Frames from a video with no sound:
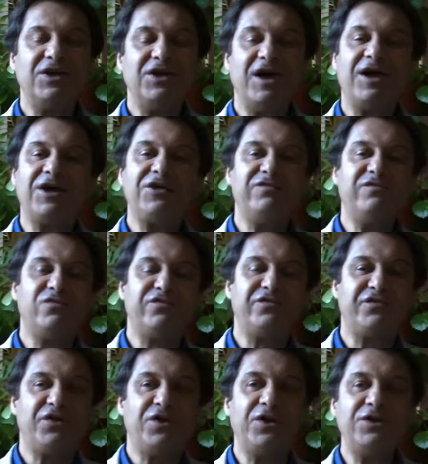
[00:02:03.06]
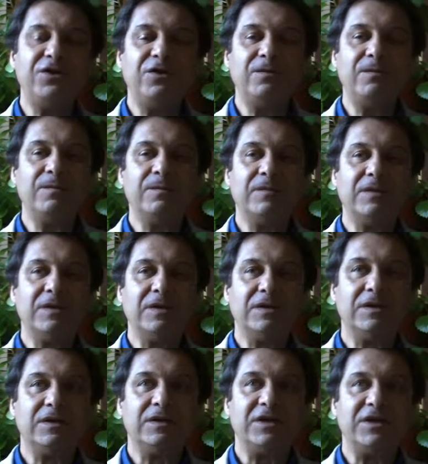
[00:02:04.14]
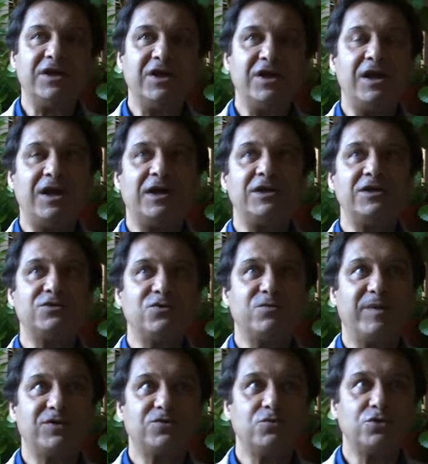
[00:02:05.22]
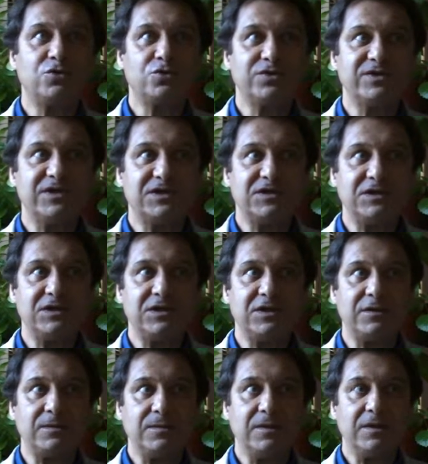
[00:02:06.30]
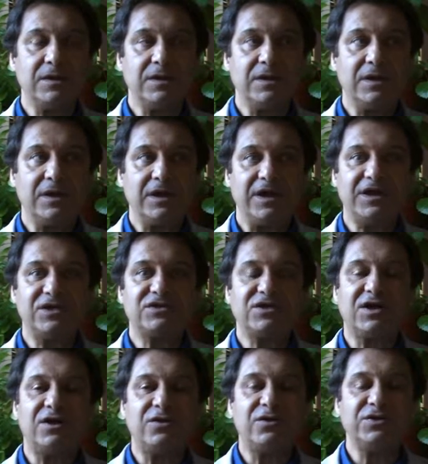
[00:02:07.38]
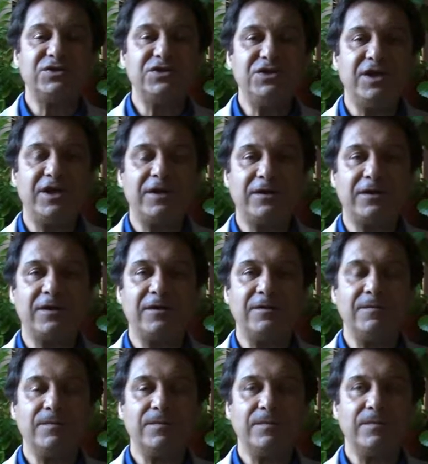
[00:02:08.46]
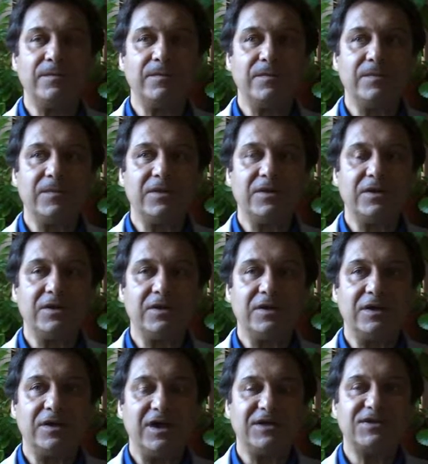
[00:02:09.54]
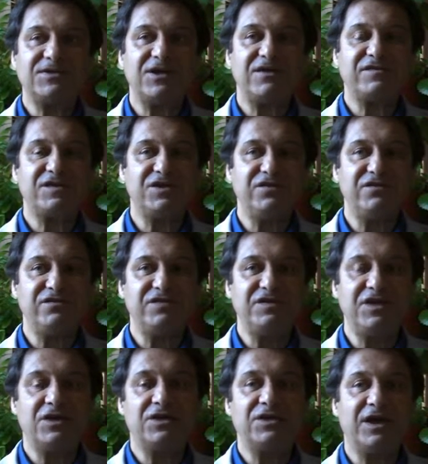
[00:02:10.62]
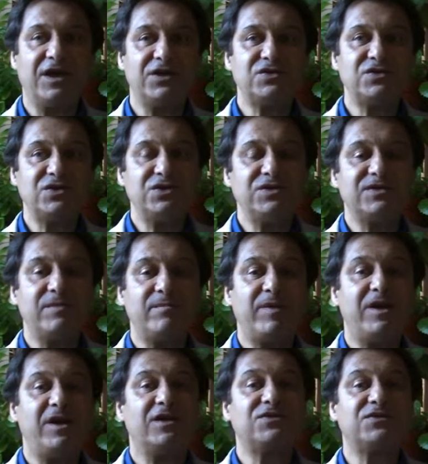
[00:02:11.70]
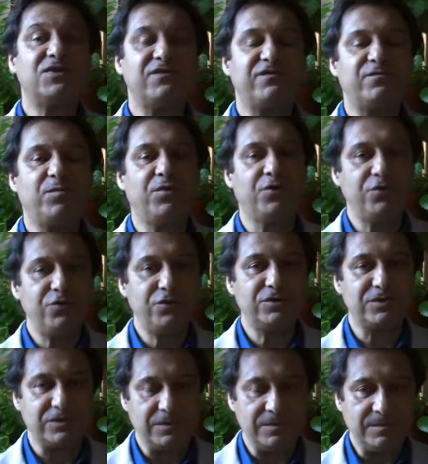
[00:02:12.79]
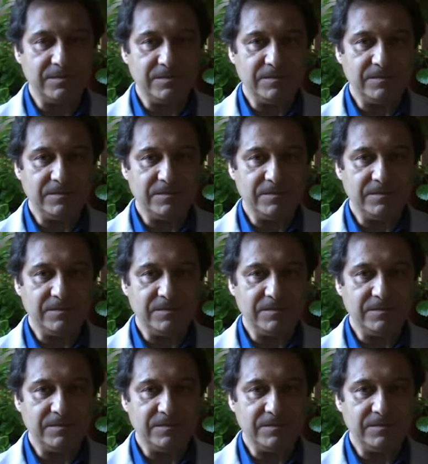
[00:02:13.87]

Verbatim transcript: et arrive aux feuilles, et là, il se passe une chose assez extraordinaire. La sève qui vient des racines s'appelle la sève brute.